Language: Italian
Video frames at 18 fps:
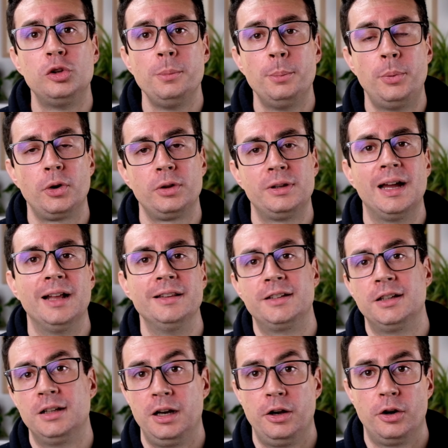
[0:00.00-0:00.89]

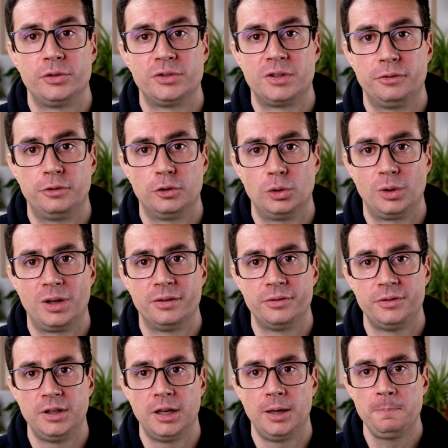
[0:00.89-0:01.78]
importante delle nostre
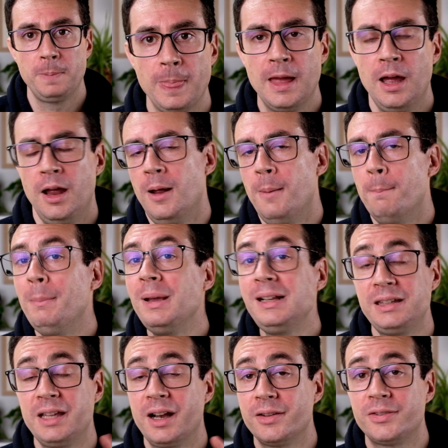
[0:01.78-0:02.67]
fotografie.
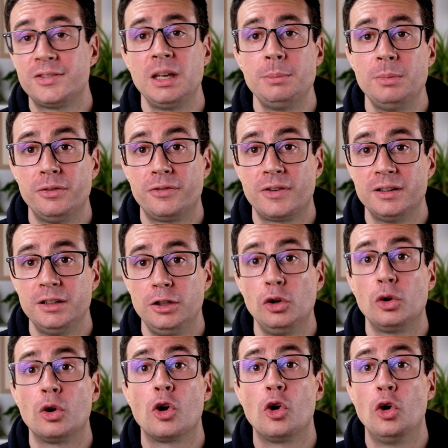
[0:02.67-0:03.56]
Mettere assieme fra di
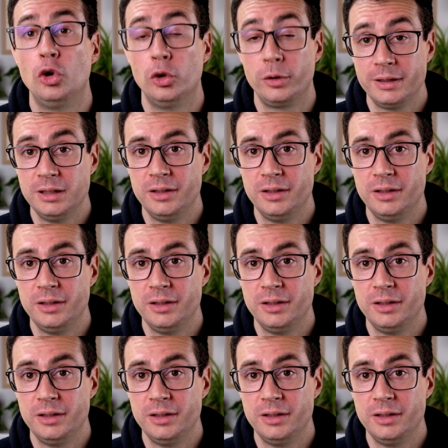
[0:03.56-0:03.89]
loro colori